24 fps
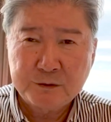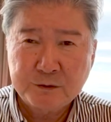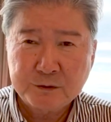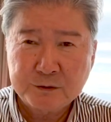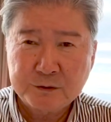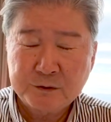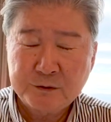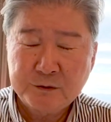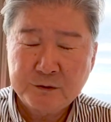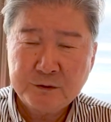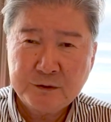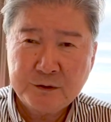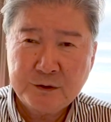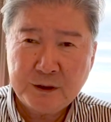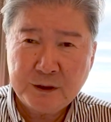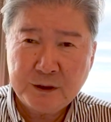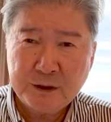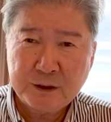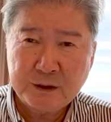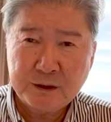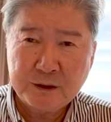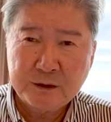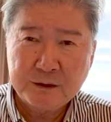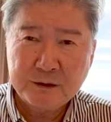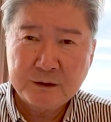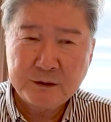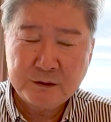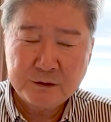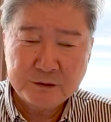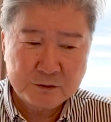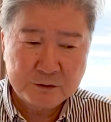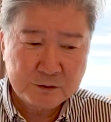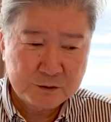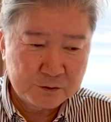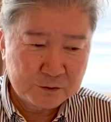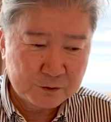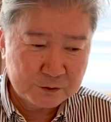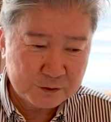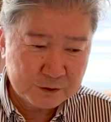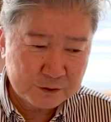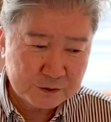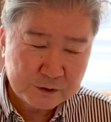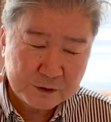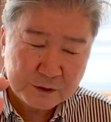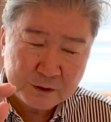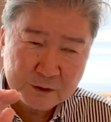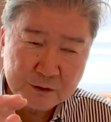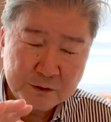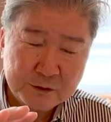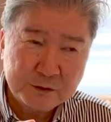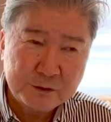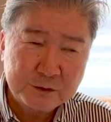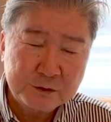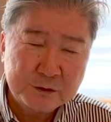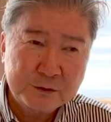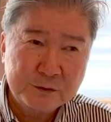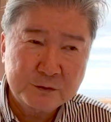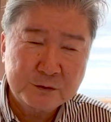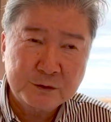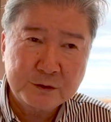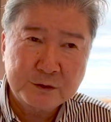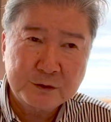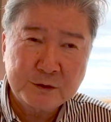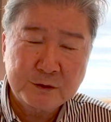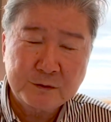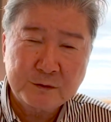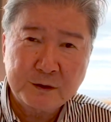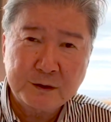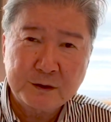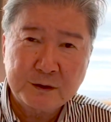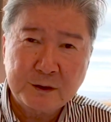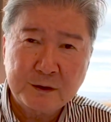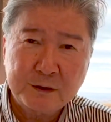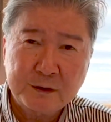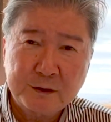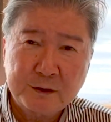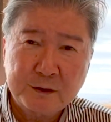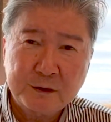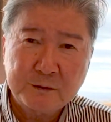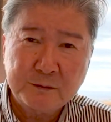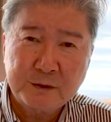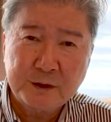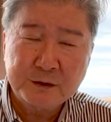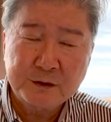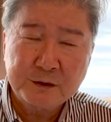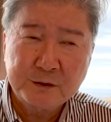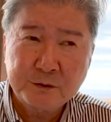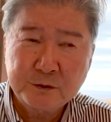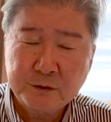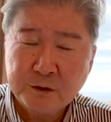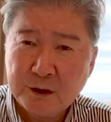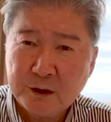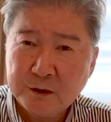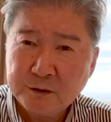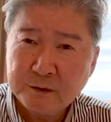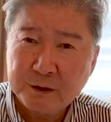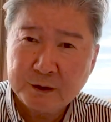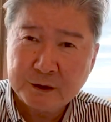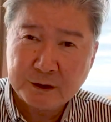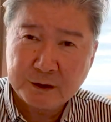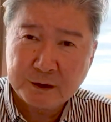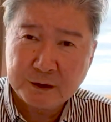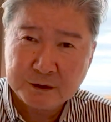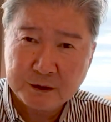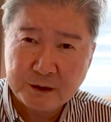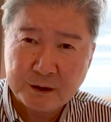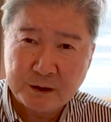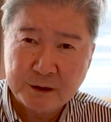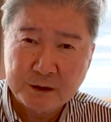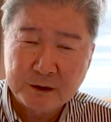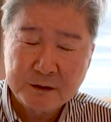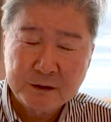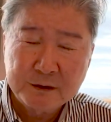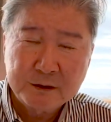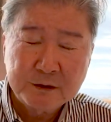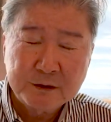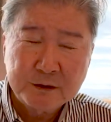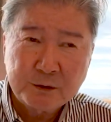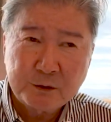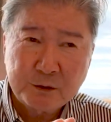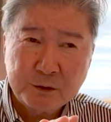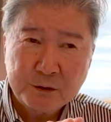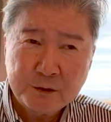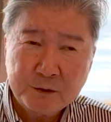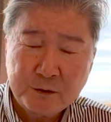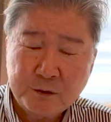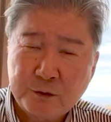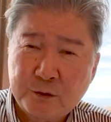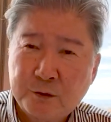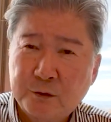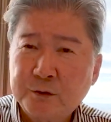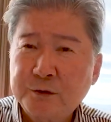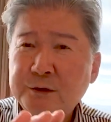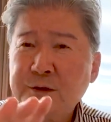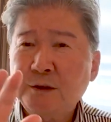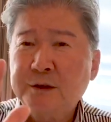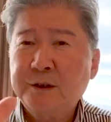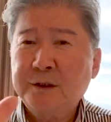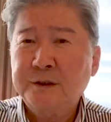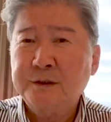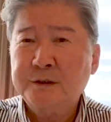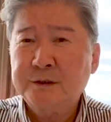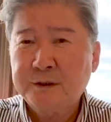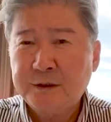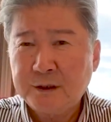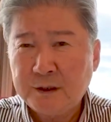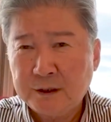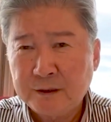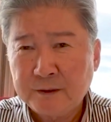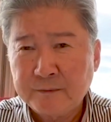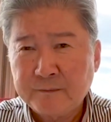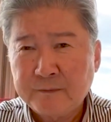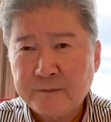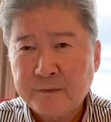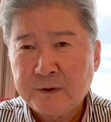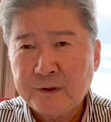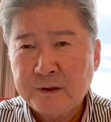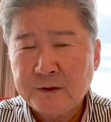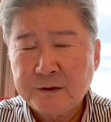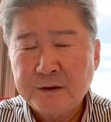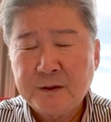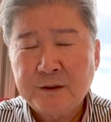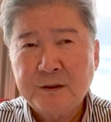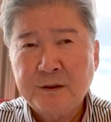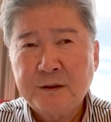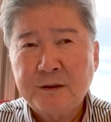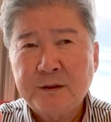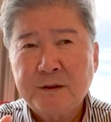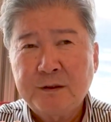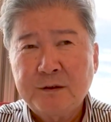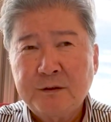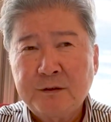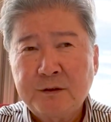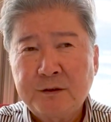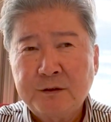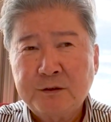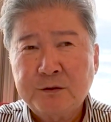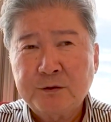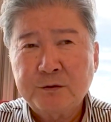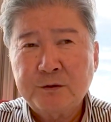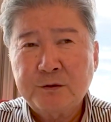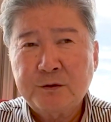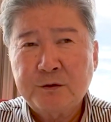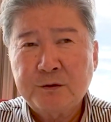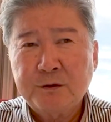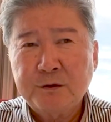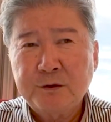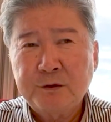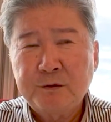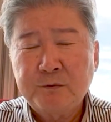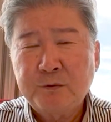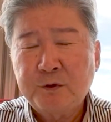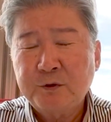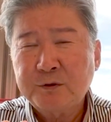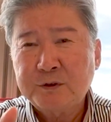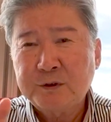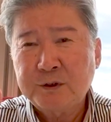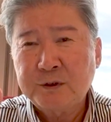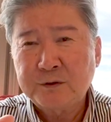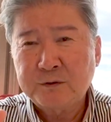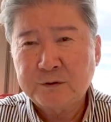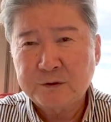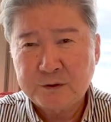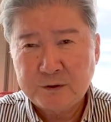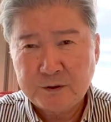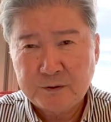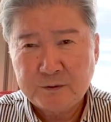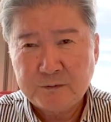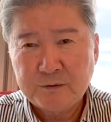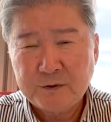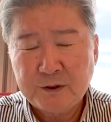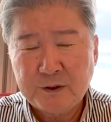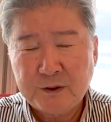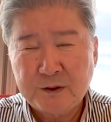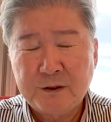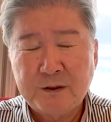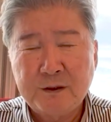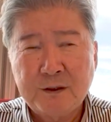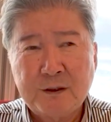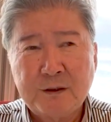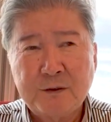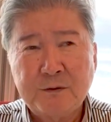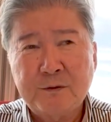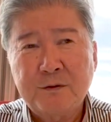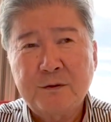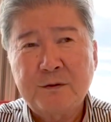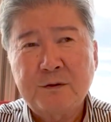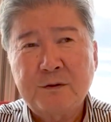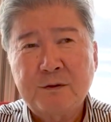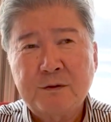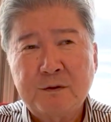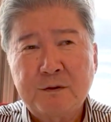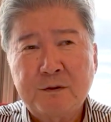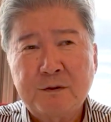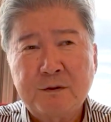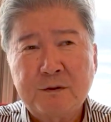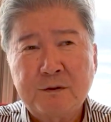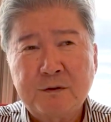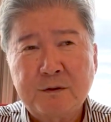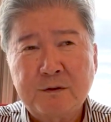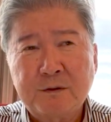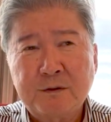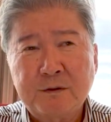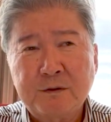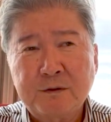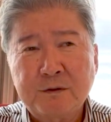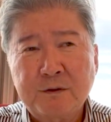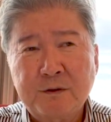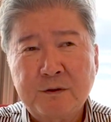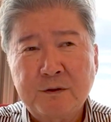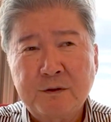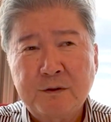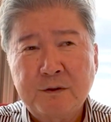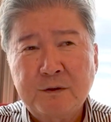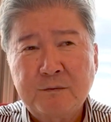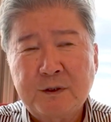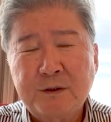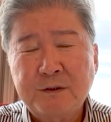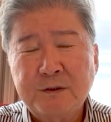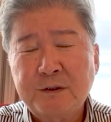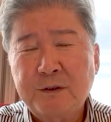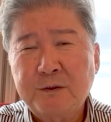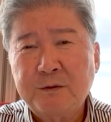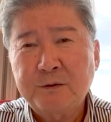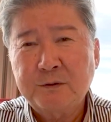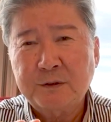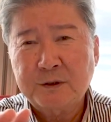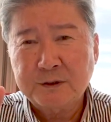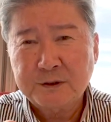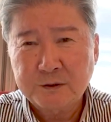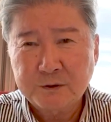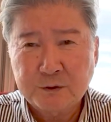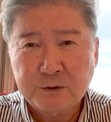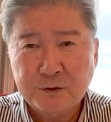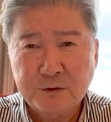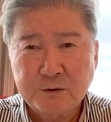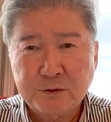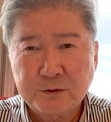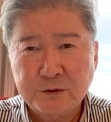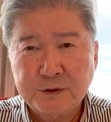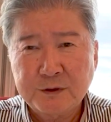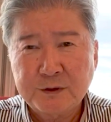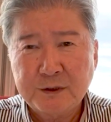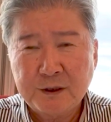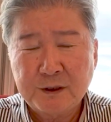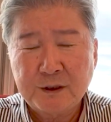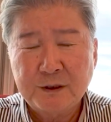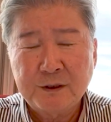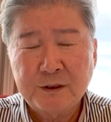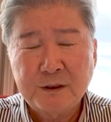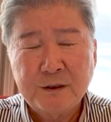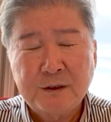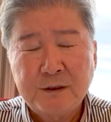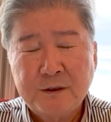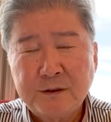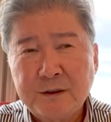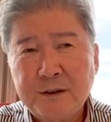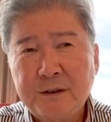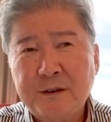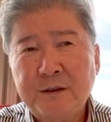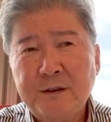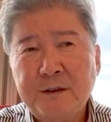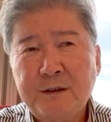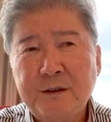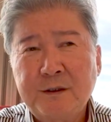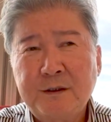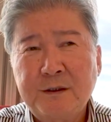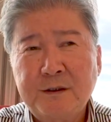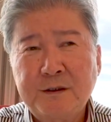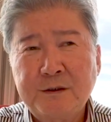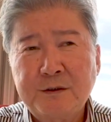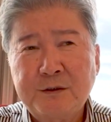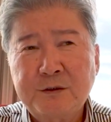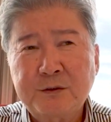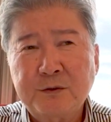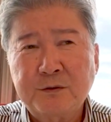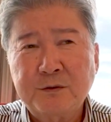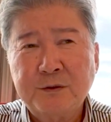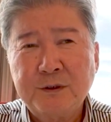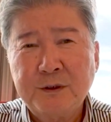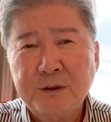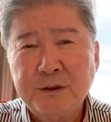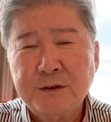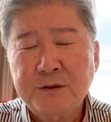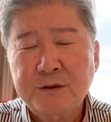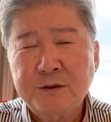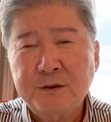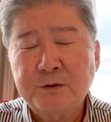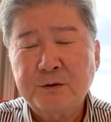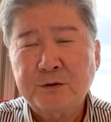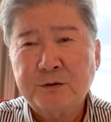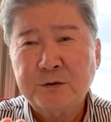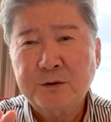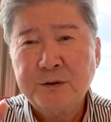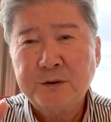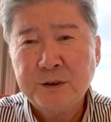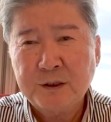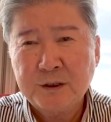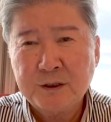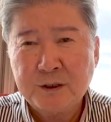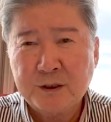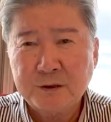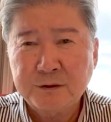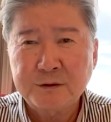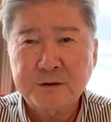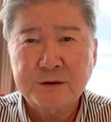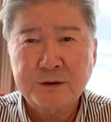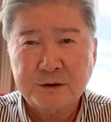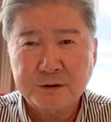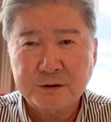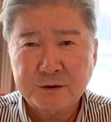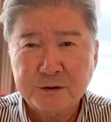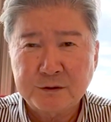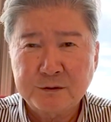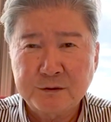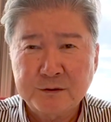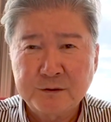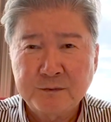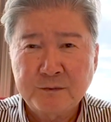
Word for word: を作って、ね、どうせ自営の仕事してるわけであれば、仕事があるわけだからさ、これを法人化して、で、ちょうどインボイス制度にね、あの間に合うような申告をして、で、一応ね、事業として確立させる。